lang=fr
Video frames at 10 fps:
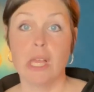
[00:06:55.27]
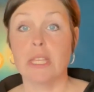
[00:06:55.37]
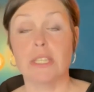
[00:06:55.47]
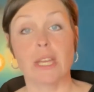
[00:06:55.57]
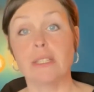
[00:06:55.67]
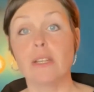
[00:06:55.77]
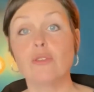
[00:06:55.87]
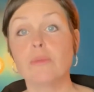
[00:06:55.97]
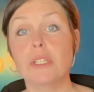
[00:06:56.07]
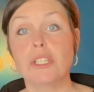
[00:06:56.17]
Certains
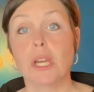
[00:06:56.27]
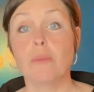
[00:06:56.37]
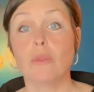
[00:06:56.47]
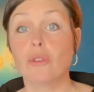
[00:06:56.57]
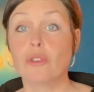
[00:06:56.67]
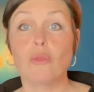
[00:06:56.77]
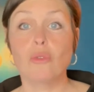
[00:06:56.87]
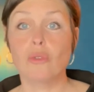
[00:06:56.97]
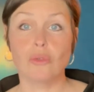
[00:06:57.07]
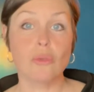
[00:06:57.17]
de mes chiens mangent
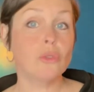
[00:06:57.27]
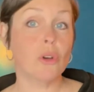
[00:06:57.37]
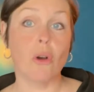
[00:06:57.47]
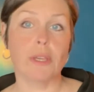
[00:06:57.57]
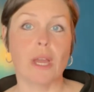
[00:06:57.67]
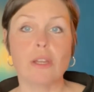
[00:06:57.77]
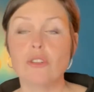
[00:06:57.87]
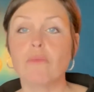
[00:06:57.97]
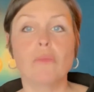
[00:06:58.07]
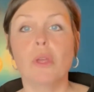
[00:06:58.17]
donc, en
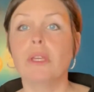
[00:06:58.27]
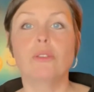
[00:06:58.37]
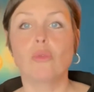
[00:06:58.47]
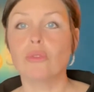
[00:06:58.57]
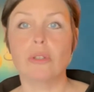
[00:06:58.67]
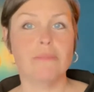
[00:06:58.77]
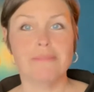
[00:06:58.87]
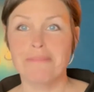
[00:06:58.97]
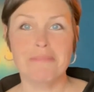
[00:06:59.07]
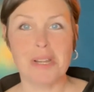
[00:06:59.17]
cage et d'autres
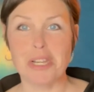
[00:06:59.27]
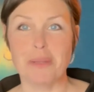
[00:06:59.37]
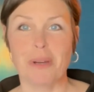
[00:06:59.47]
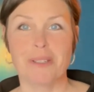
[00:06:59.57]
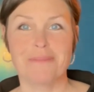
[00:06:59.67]
libres.